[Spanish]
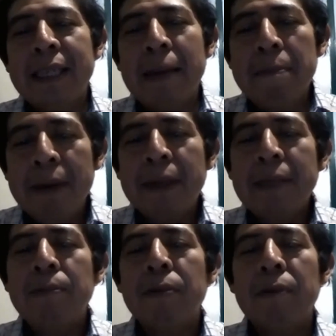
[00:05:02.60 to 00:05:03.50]
están
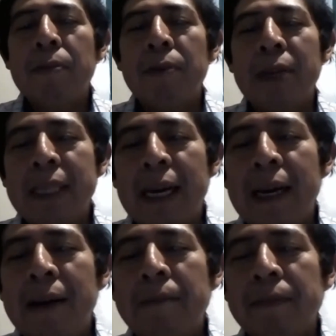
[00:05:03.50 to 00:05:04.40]
vivas por,
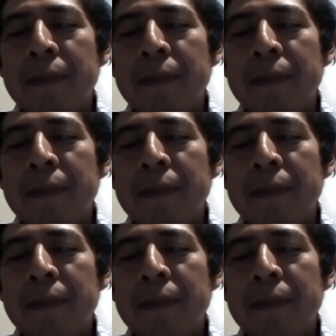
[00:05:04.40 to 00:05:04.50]
esta